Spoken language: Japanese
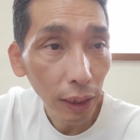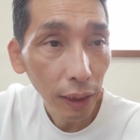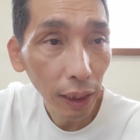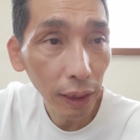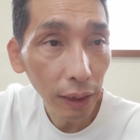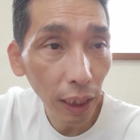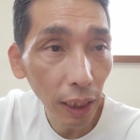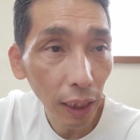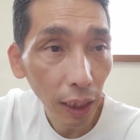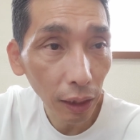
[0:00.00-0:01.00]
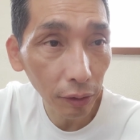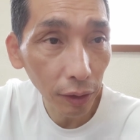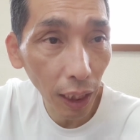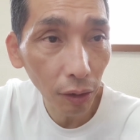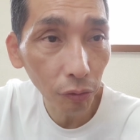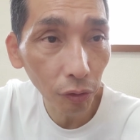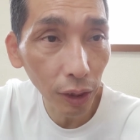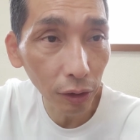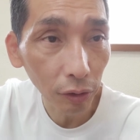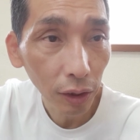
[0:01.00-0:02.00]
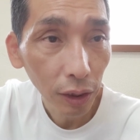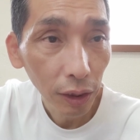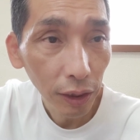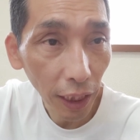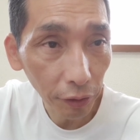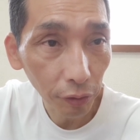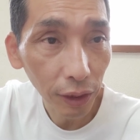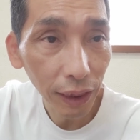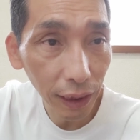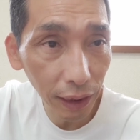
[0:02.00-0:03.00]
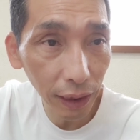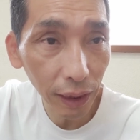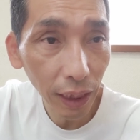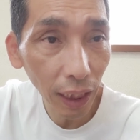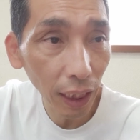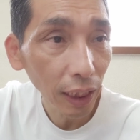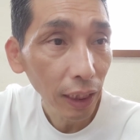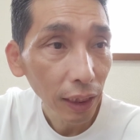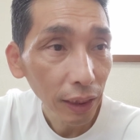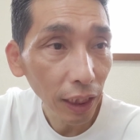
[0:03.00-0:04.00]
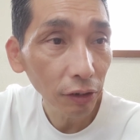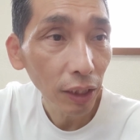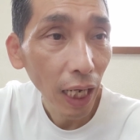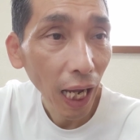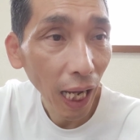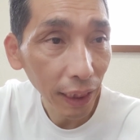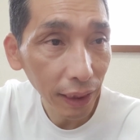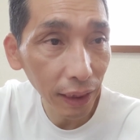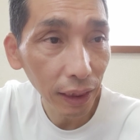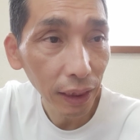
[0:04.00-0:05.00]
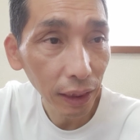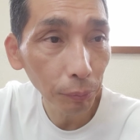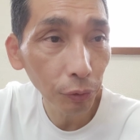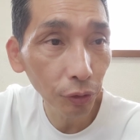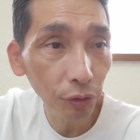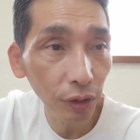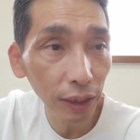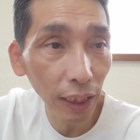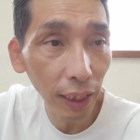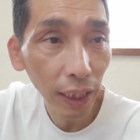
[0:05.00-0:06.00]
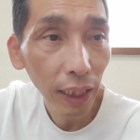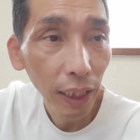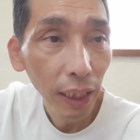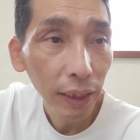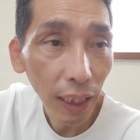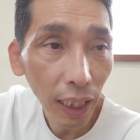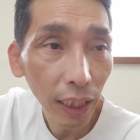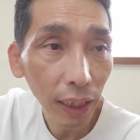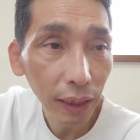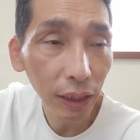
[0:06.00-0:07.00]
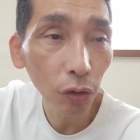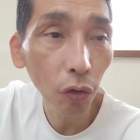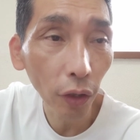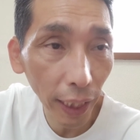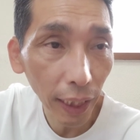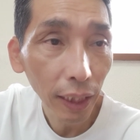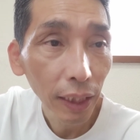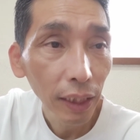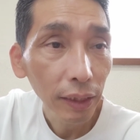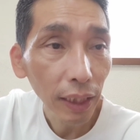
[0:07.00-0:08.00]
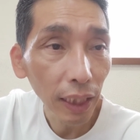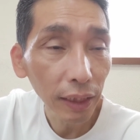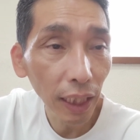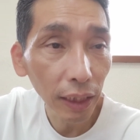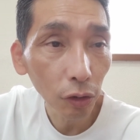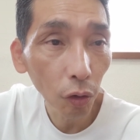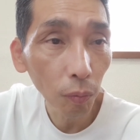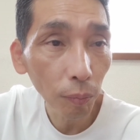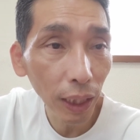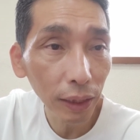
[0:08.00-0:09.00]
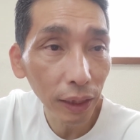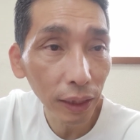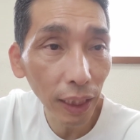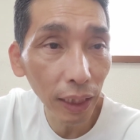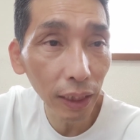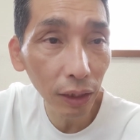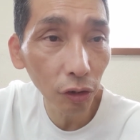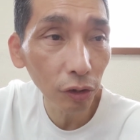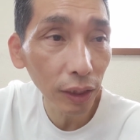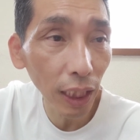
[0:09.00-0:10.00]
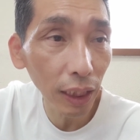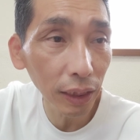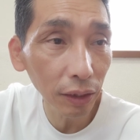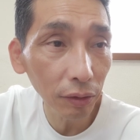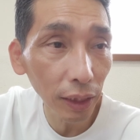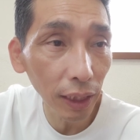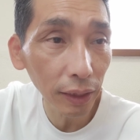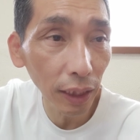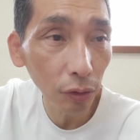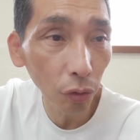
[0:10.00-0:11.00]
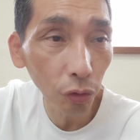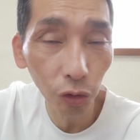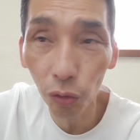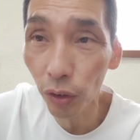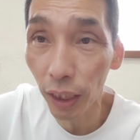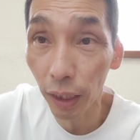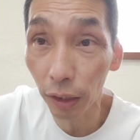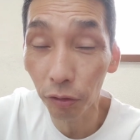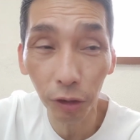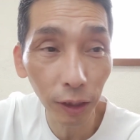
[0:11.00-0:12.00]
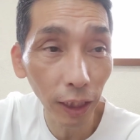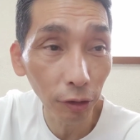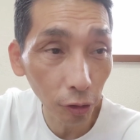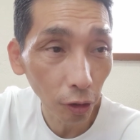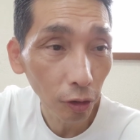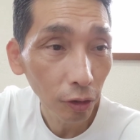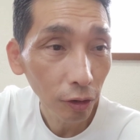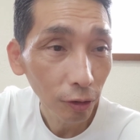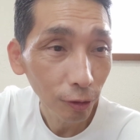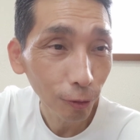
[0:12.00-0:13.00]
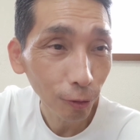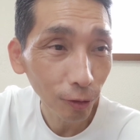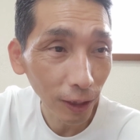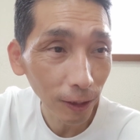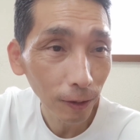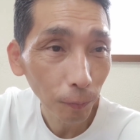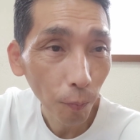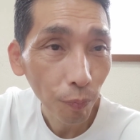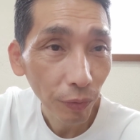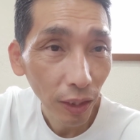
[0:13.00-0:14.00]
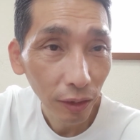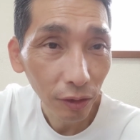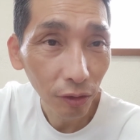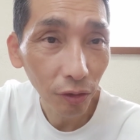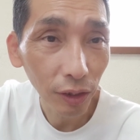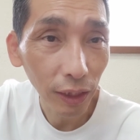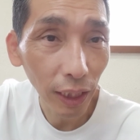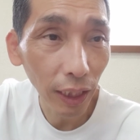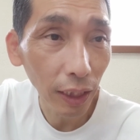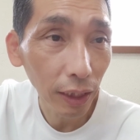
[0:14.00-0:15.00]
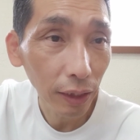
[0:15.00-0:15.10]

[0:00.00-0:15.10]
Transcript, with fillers: 傾斜角が異なるシェル1からシェル8に分類された軌道へ最大4万2000機のスターリンク衛星投入を計画しているということです。すごいね。